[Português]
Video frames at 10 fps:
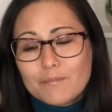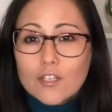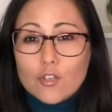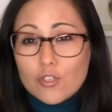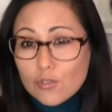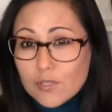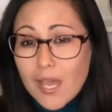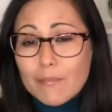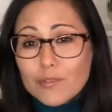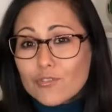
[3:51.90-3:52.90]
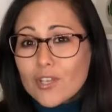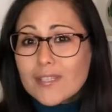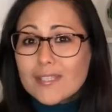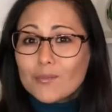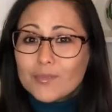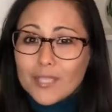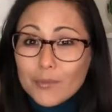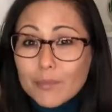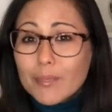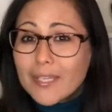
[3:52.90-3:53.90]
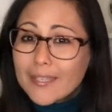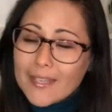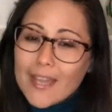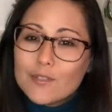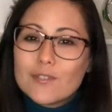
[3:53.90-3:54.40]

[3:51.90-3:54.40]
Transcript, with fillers: Nossos hábitos já estão tão impregnados